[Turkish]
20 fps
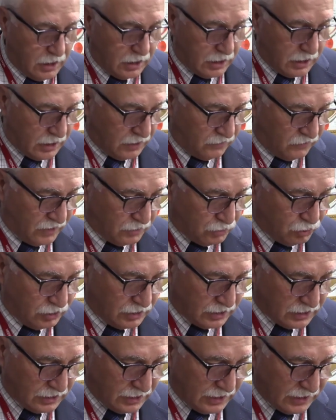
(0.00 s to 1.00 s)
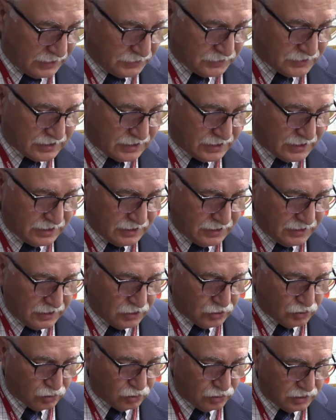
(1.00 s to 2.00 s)
ee, ve bunların hepsinin
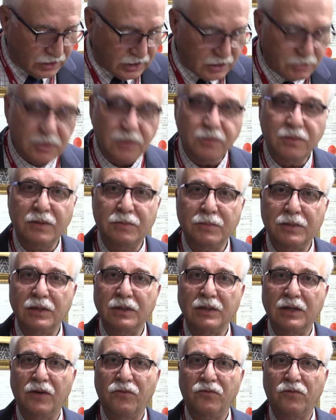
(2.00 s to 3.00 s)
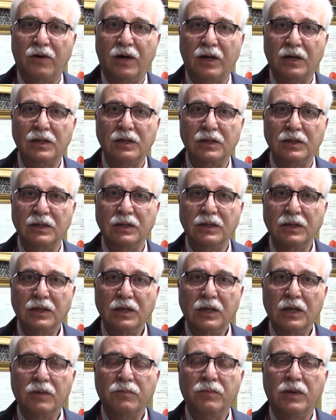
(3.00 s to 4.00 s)
kullanımı birbirinden farklı.
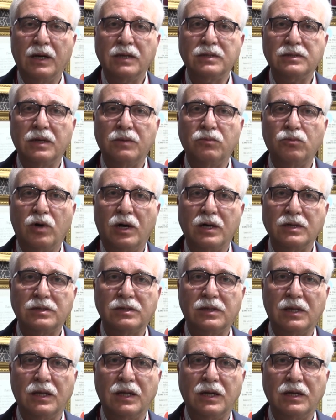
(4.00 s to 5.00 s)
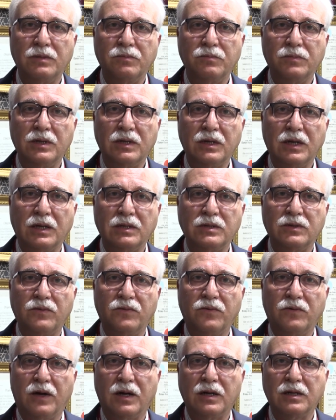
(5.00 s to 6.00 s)
Bazen bu hastalar birkaç
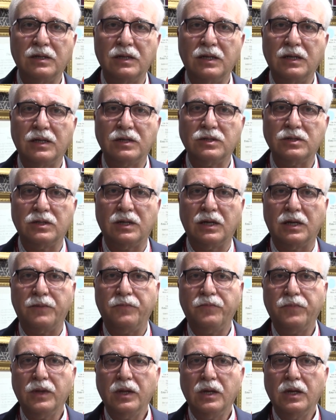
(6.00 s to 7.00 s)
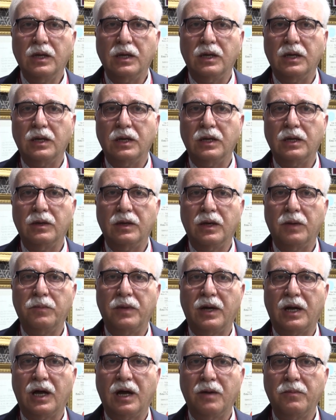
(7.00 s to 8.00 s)
farklı ilacı da e,
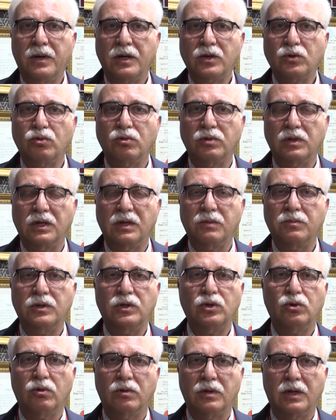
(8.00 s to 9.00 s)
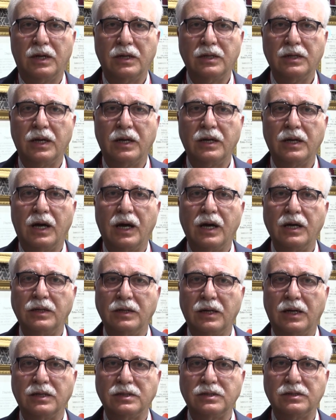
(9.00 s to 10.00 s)
beraber kullanabiliyorlar. Yani aynı
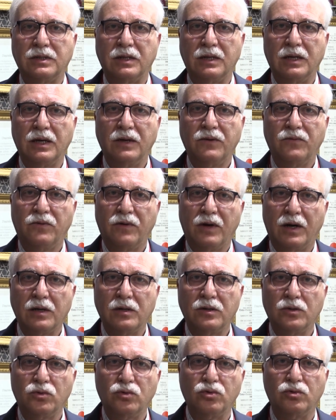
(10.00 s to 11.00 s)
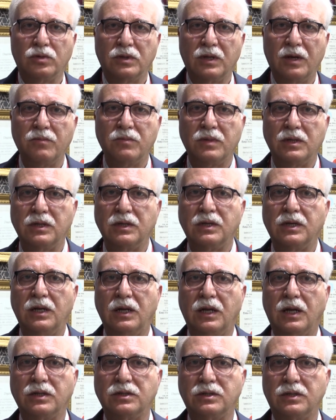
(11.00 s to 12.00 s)
hastaya farklı türden bir iki
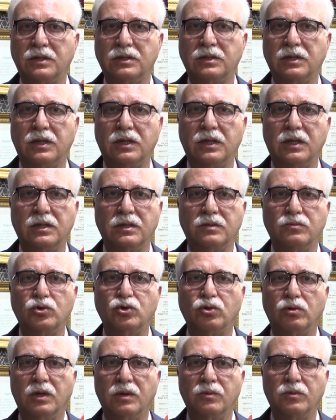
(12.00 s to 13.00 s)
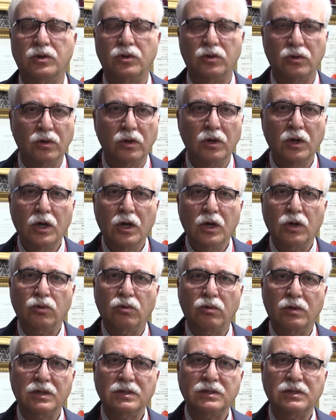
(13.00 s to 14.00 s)
ilaç reçete edilmiş olabiliyor.
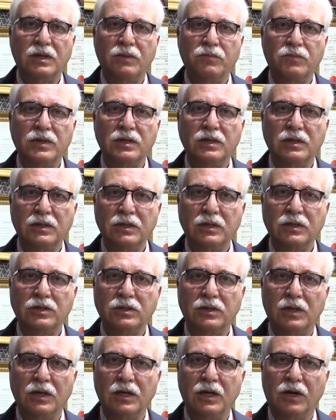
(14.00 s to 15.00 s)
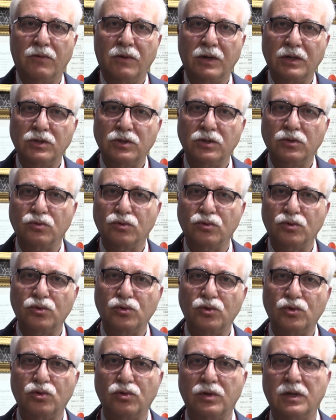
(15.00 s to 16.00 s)
Dolayısıyla birini işte yavaş uzun
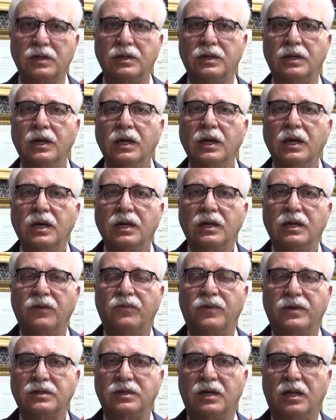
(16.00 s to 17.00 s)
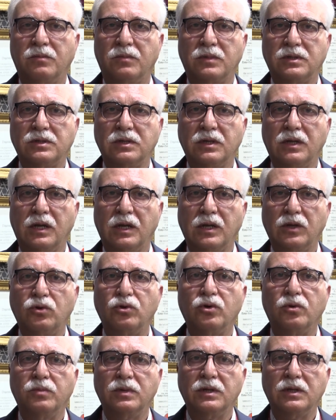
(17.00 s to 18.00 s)
süreli nefes alması
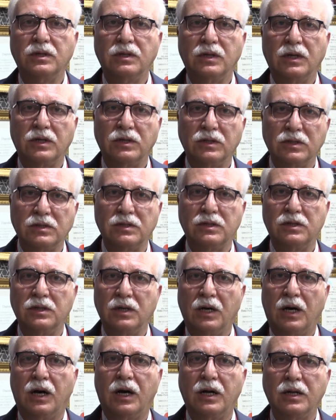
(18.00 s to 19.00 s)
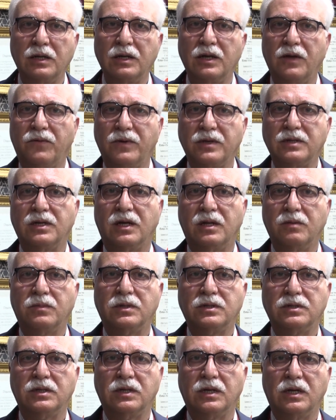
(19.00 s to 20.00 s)
gerekiyor. Birinde hızlı ani nefes
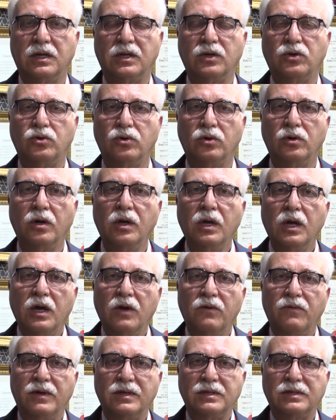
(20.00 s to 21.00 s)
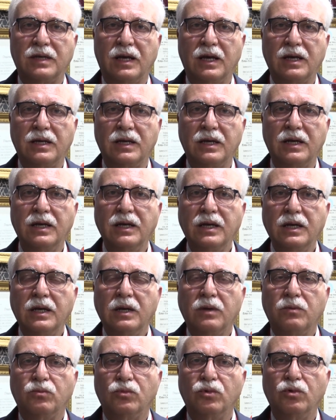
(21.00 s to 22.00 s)
alması gerekiyor vesaire.
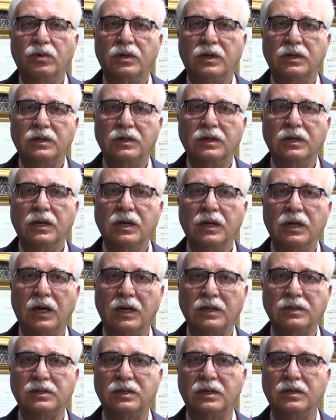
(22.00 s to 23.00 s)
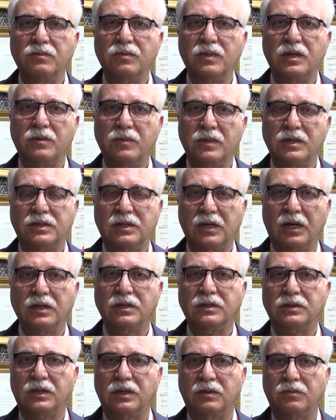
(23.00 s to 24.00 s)
Bunları hastanın bilmesi,
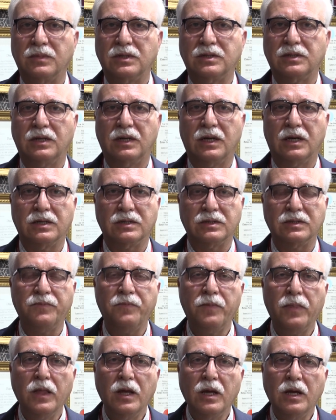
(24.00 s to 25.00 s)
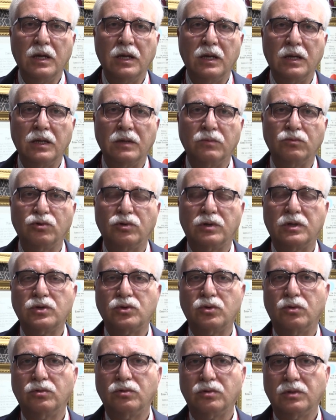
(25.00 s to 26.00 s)
ayırt etmesi lazım. E, burada
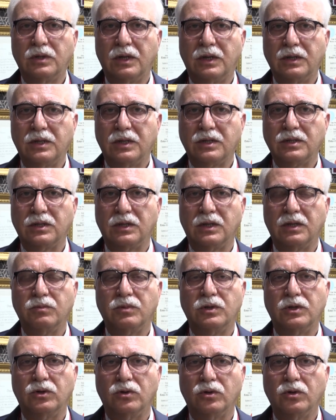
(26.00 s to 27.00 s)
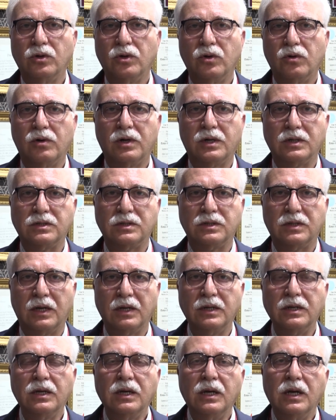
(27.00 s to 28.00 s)
zorluklar yaşanabiliyor. O
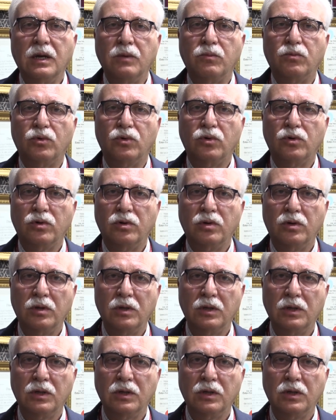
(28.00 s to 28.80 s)
açıdan bu